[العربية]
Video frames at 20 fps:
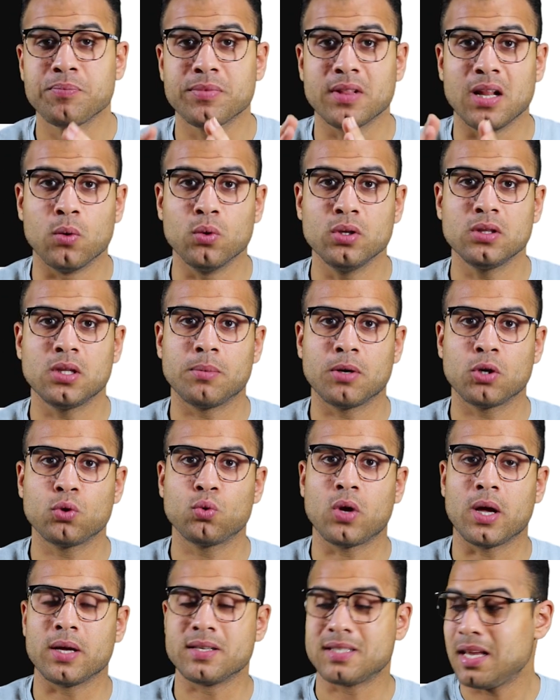لو انت برضو
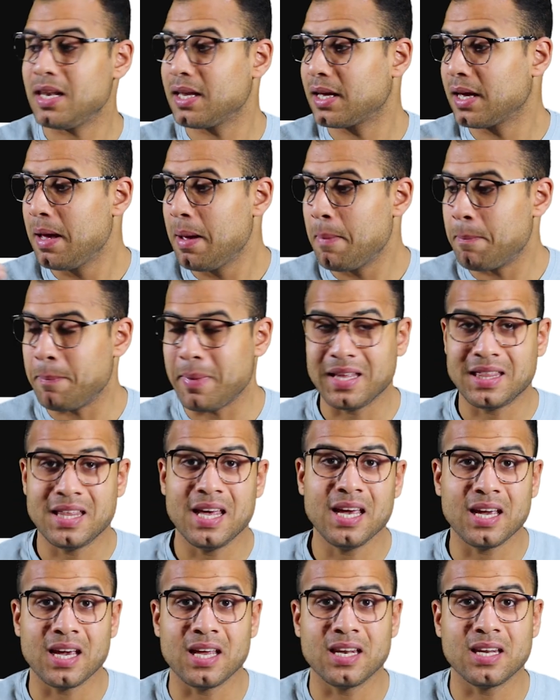كذلك
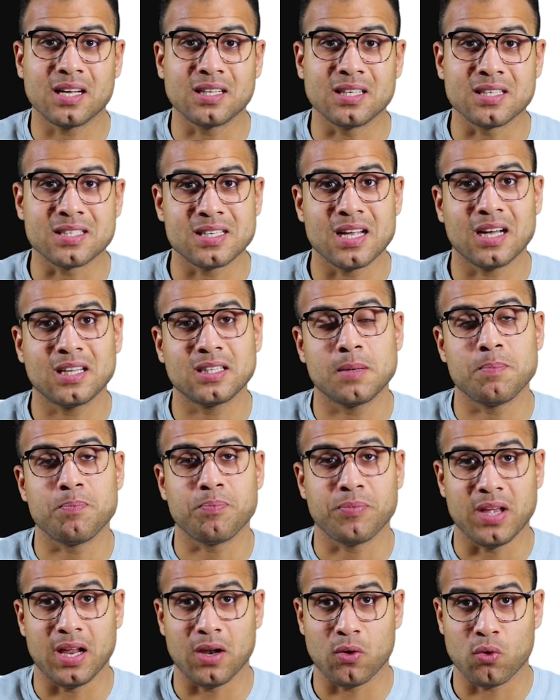محتاج انك تستخدم
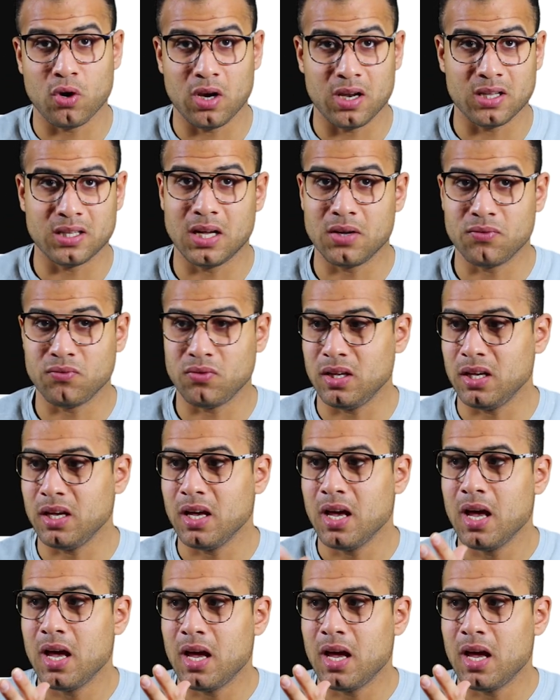كل ده في